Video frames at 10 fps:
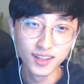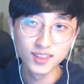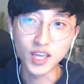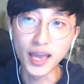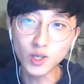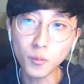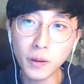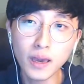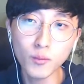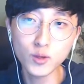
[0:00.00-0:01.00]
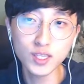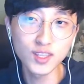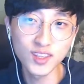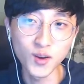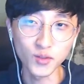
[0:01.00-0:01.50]
제접해
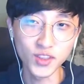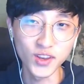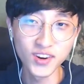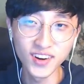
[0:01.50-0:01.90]
보시는 게 어때요?